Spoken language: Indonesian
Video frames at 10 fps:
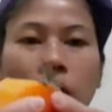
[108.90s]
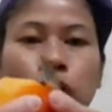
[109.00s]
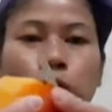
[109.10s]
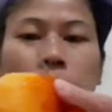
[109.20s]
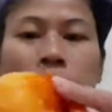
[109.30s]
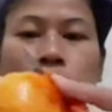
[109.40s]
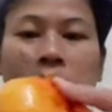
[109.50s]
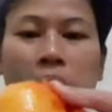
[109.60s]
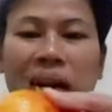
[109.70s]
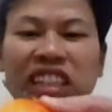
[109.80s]
super
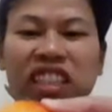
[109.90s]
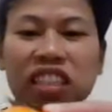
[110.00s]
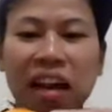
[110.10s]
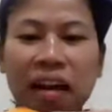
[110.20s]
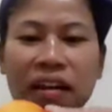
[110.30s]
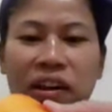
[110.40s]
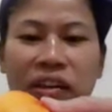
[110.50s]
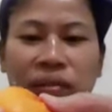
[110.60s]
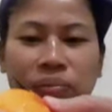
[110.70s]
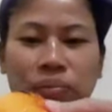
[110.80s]
duper manisnya
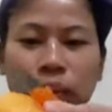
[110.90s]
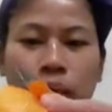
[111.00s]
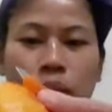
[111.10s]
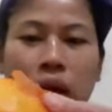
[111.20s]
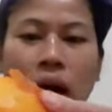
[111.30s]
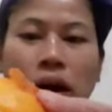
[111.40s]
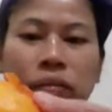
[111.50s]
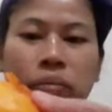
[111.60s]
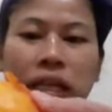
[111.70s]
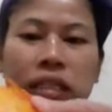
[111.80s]

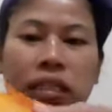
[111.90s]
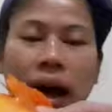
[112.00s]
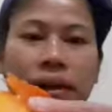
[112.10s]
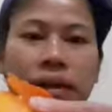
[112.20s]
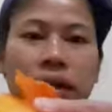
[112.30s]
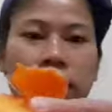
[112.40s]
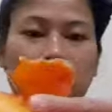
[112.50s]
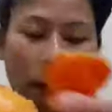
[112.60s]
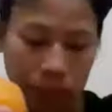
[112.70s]
manis sekali guys